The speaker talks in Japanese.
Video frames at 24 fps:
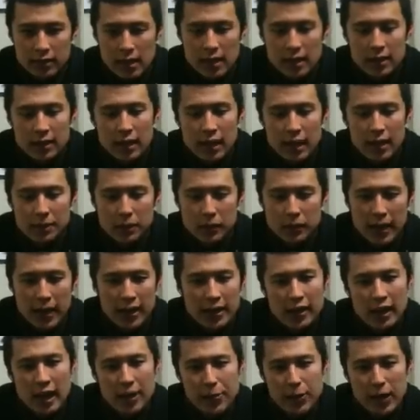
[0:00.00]
何回も
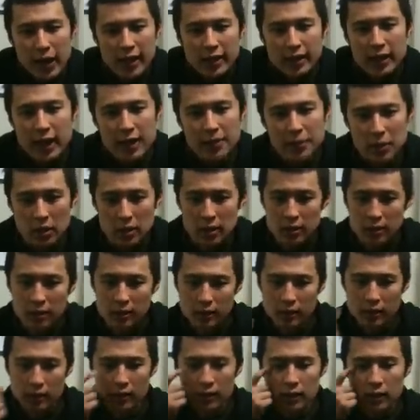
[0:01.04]
何回も何回も
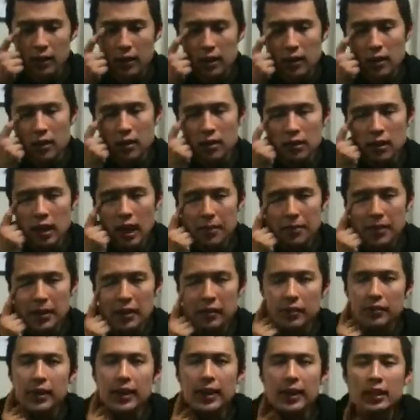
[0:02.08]

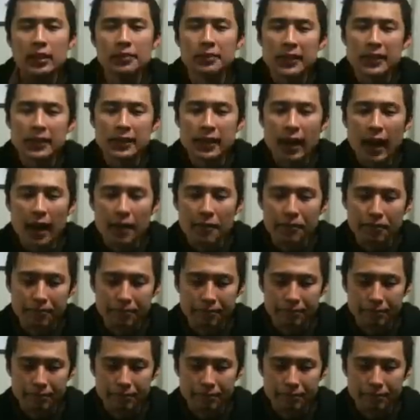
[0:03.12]
涙を流しました